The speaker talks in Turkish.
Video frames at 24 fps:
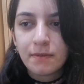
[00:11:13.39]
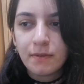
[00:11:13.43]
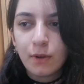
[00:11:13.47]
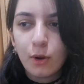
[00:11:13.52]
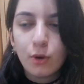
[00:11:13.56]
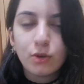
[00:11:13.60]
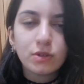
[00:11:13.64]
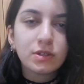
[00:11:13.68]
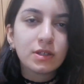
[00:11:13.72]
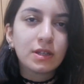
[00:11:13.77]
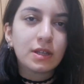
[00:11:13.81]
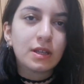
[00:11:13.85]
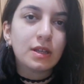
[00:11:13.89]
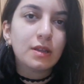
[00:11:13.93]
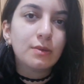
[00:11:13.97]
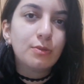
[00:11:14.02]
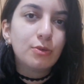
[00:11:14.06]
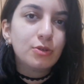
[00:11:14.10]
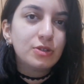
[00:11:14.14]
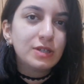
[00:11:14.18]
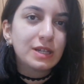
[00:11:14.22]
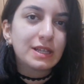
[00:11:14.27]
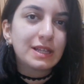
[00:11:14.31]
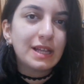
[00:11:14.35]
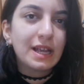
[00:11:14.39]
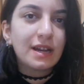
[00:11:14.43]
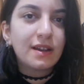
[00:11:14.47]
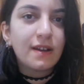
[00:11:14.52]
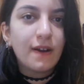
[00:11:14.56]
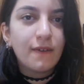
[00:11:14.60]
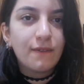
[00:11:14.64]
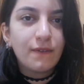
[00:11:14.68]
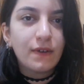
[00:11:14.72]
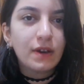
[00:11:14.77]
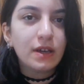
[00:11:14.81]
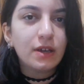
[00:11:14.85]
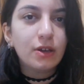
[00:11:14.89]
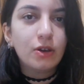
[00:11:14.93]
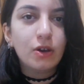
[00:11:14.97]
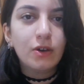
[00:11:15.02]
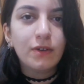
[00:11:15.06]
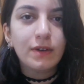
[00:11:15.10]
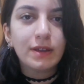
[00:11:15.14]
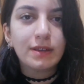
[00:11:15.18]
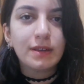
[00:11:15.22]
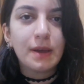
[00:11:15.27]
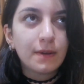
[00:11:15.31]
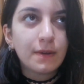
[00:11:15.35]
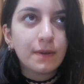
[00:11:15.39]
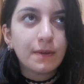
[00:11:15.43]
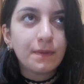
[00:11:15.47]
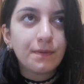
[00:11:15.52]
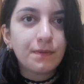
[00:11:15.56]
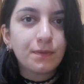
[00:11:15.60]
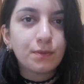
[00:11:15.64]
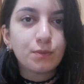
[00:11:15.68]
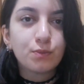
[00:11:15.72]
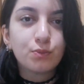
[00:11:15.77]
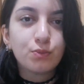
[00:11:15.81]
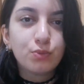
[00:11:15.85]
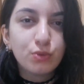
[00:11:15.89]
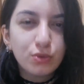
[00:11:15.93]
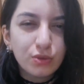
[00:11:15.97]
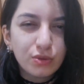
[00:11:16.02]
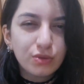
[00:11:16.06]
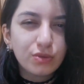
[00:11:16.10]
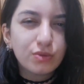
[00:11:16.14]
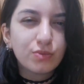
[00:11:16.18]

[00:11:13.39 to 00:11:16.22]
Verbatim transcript: Ve o sırada böcekler kafayı yiyor ve bu,